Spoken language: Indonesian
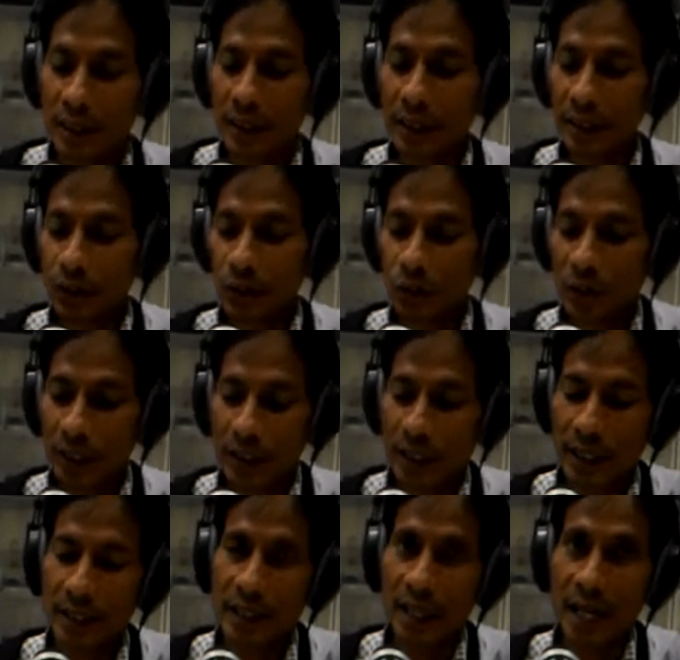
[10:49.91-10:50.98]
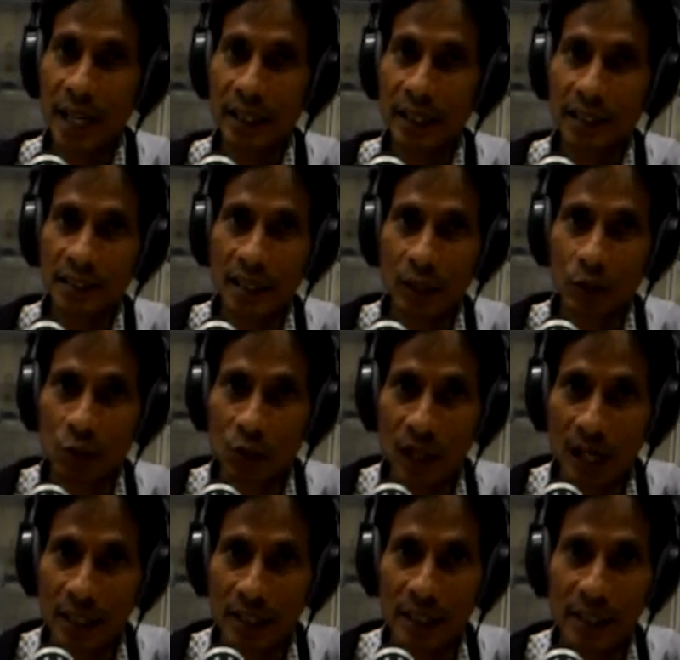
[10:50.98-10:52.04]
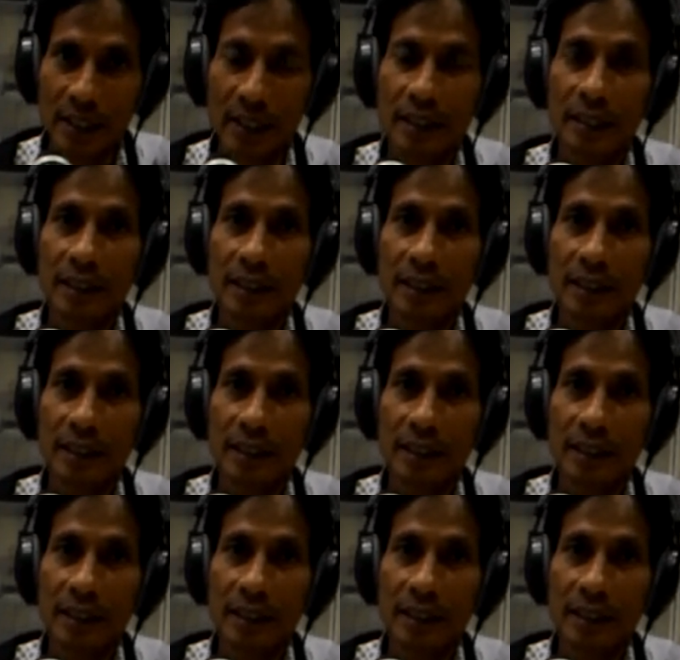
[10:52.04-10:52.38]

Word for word: itu terjadi hanya satu kali